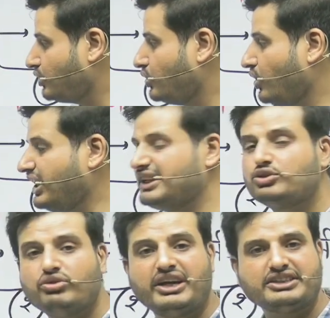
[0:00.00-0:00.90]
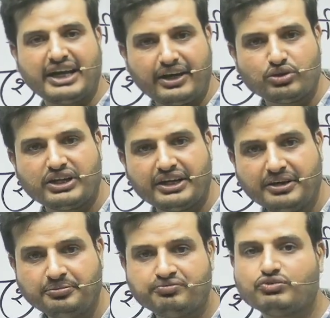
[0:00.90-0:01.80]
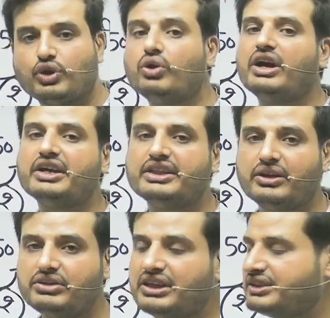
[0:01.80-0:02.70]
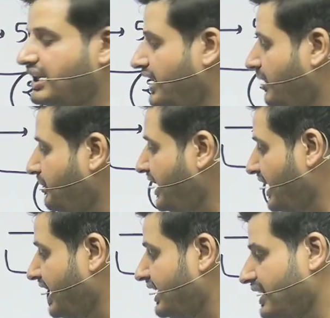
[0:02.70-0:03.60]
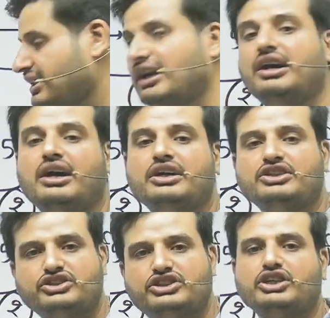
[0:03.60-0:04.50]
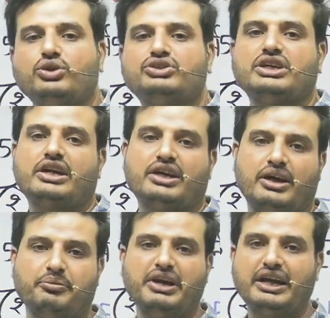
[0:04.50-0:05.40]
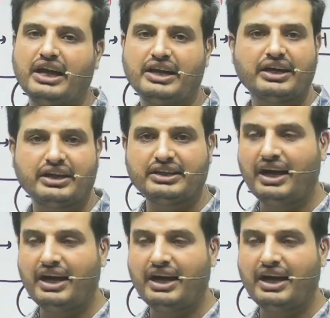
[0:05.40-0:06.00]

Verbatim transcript: दो का स्क्वायर चार होता है ना दो का कितना होता है चार हमने क्या लिखा था जीरो चार हमने क्या लिखा था